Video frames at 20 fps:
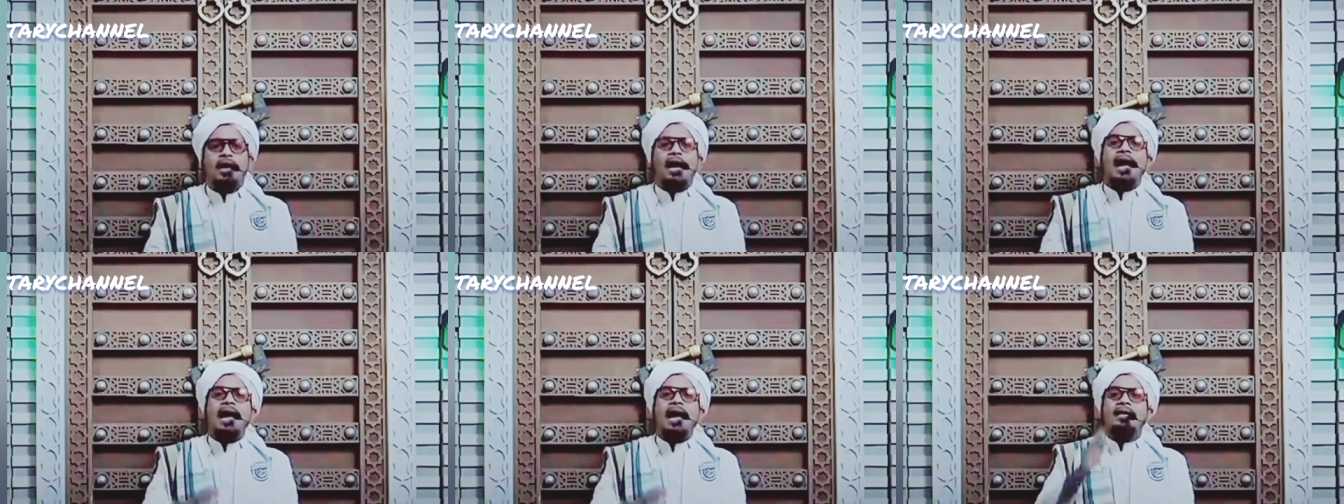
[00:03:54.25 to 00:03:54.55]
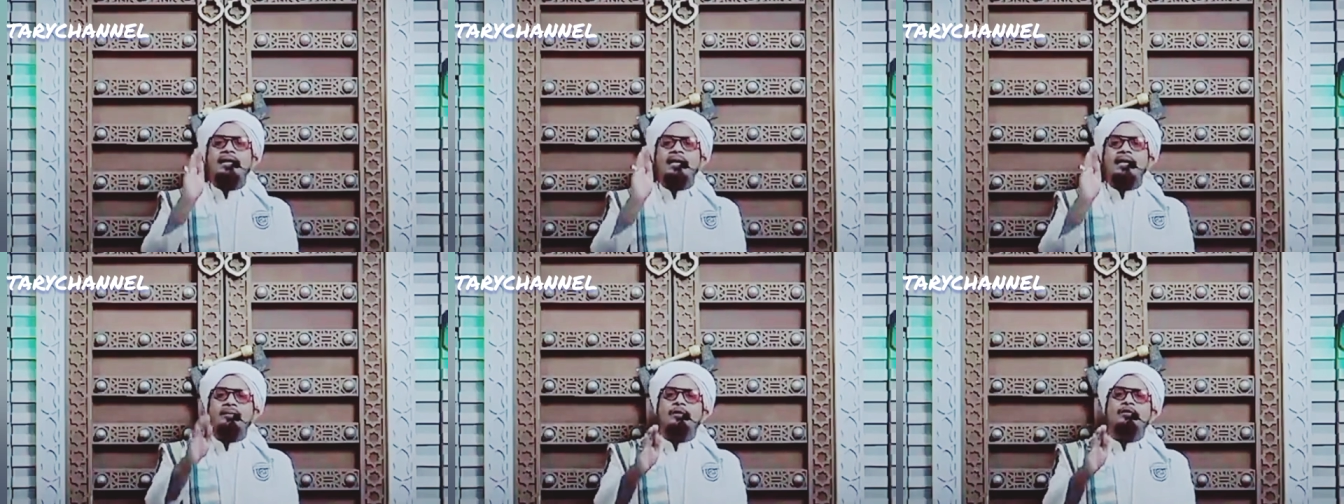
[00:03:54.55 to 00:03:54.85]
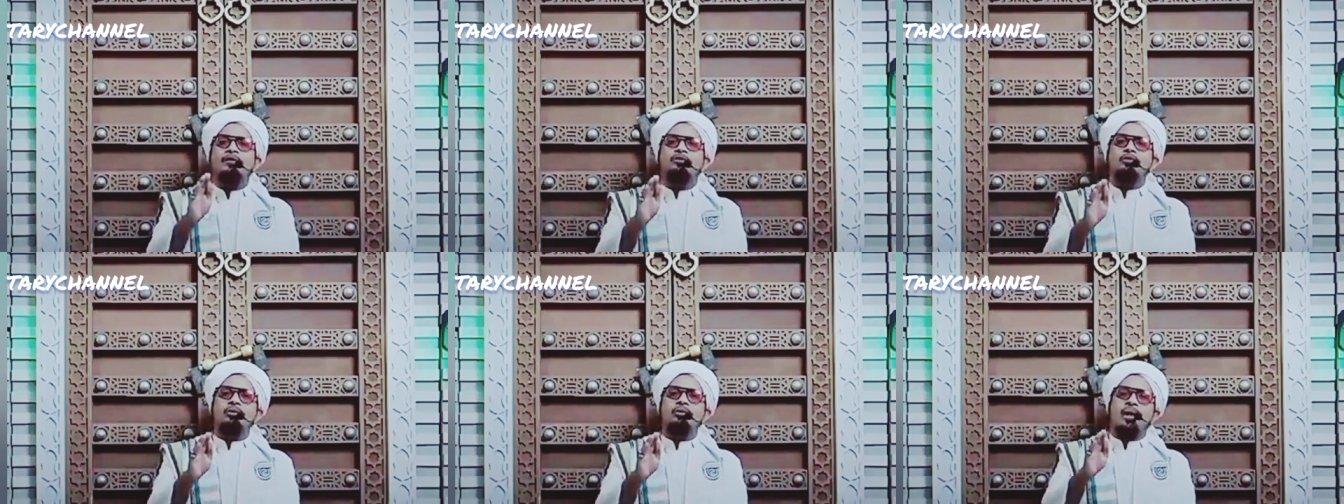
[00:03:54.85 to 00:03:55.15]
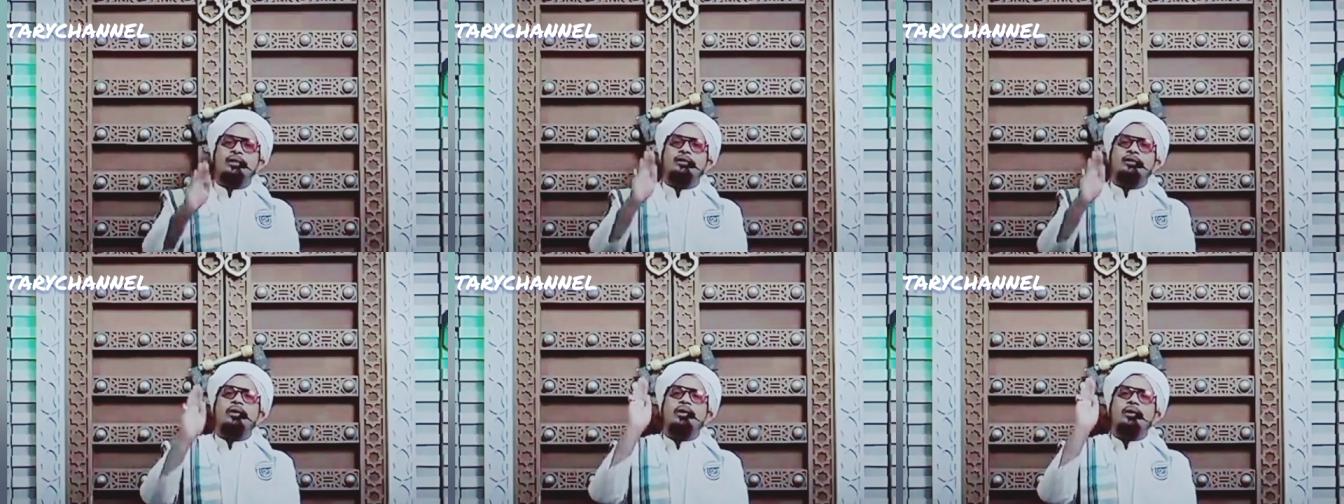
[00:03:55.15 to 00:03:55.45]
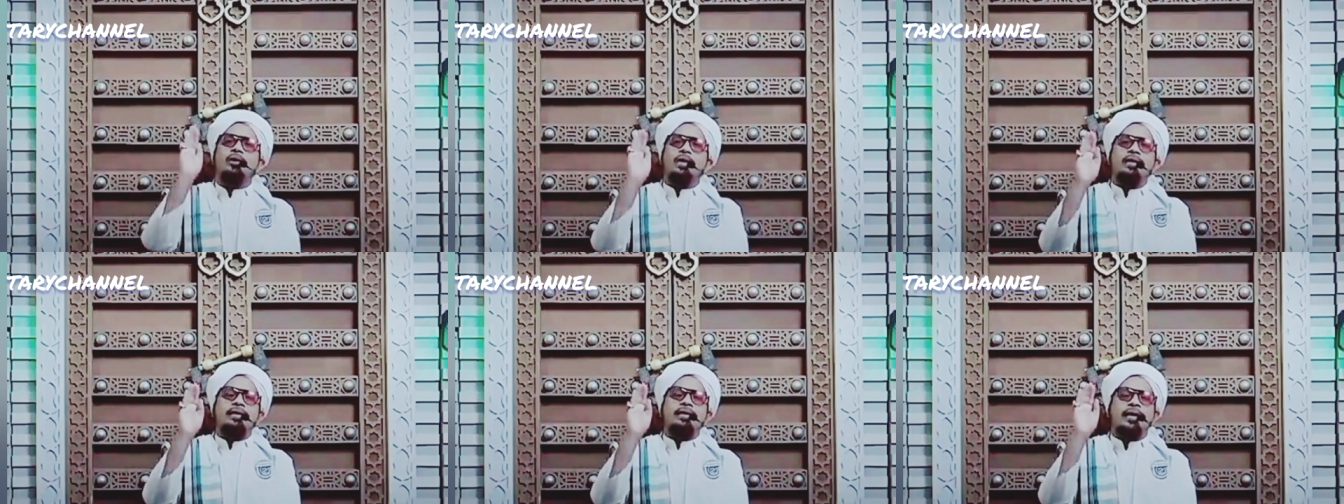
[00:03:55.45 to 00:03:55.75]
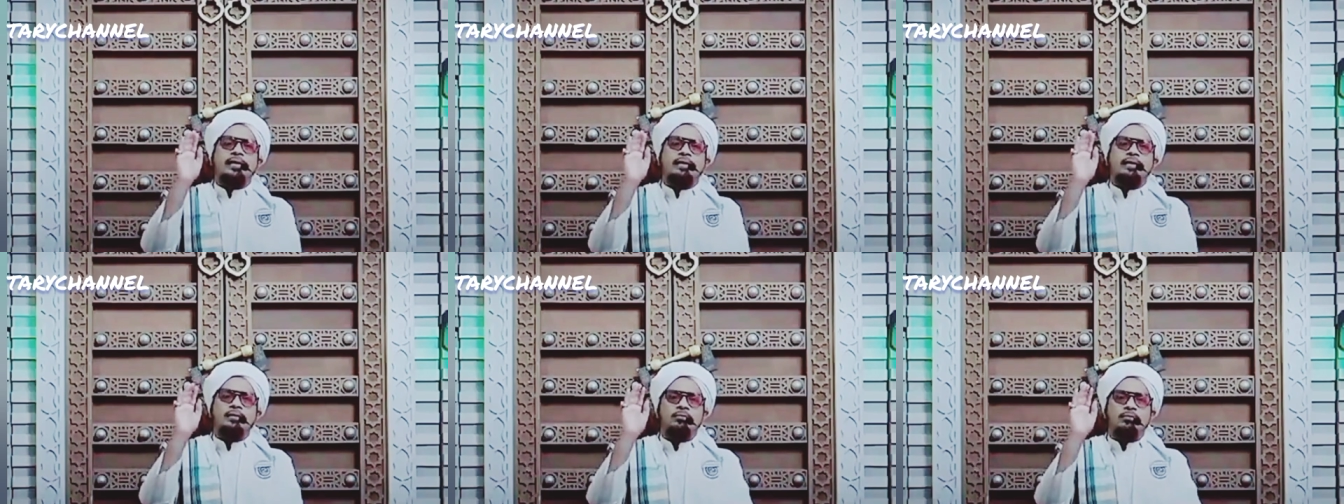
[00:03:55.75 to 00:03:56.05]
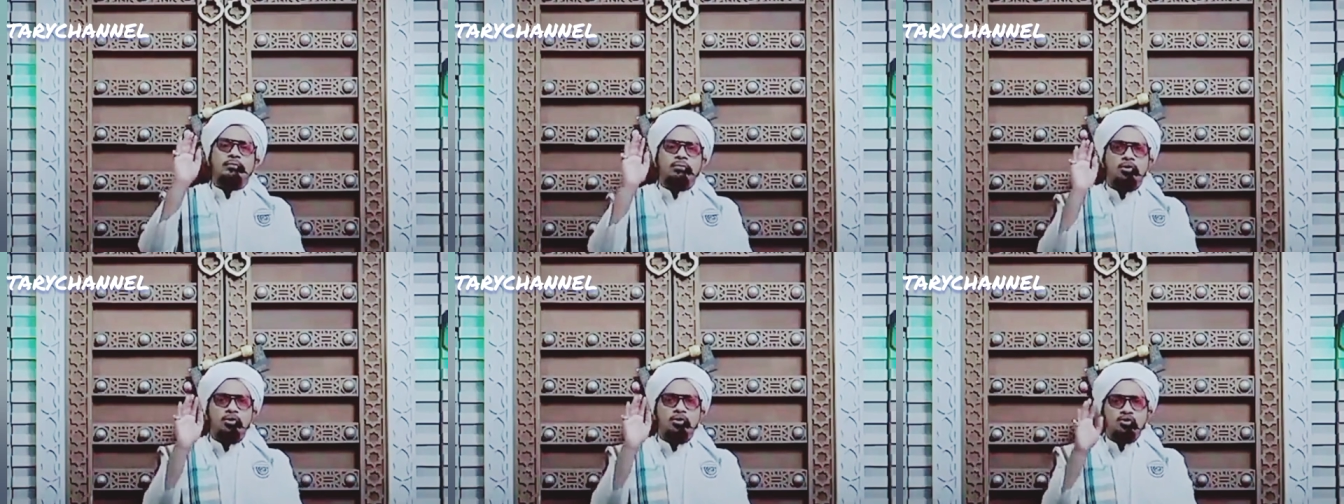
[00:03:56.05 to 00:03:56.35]
hakim itu atau orang yang
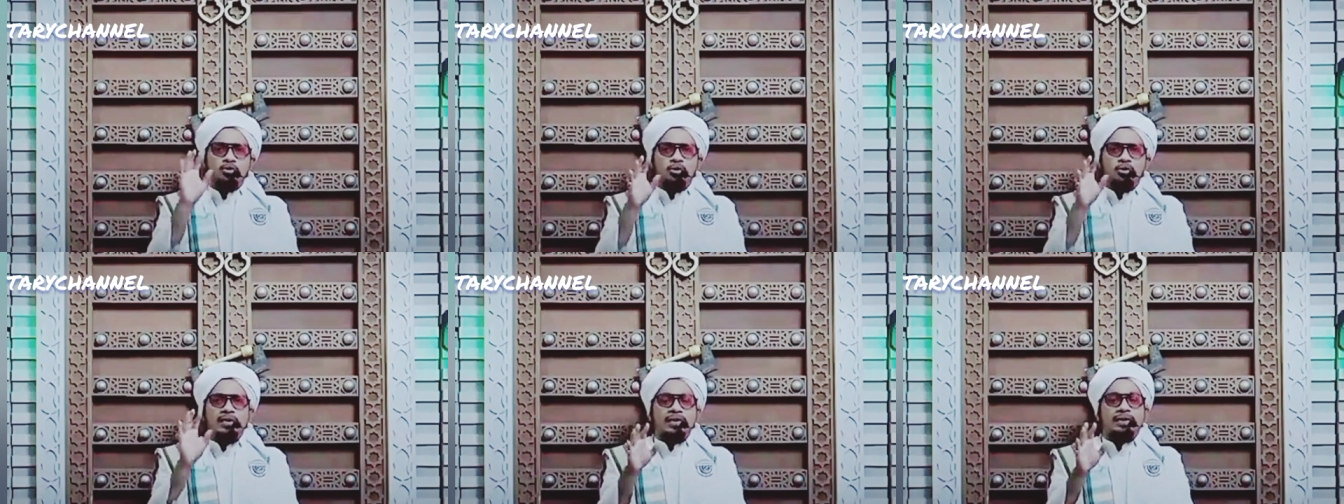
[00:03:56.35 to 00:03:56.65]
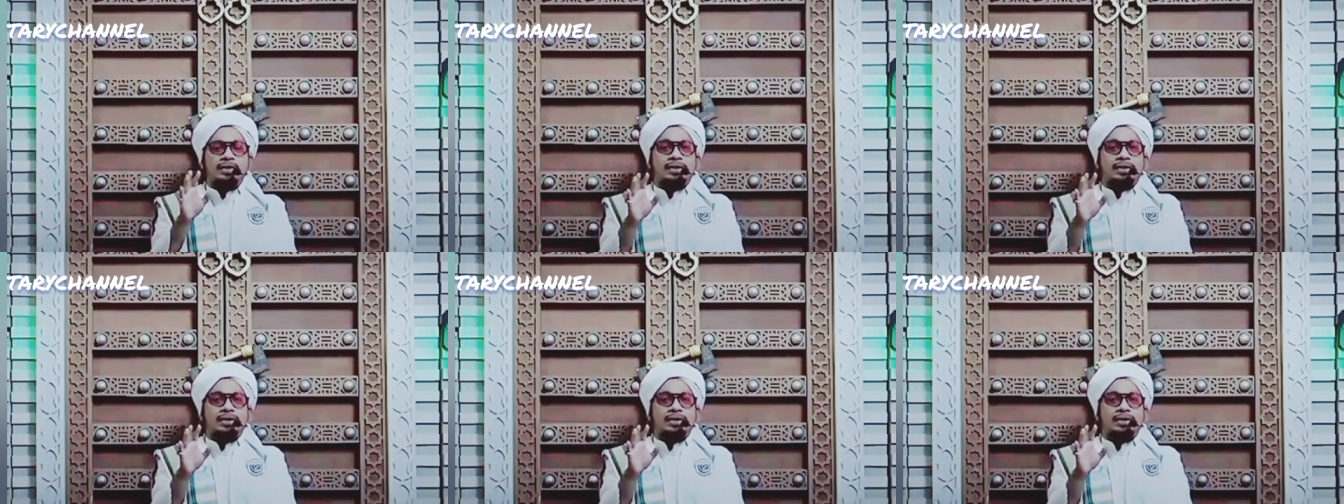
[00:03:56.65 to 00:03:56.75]
musuh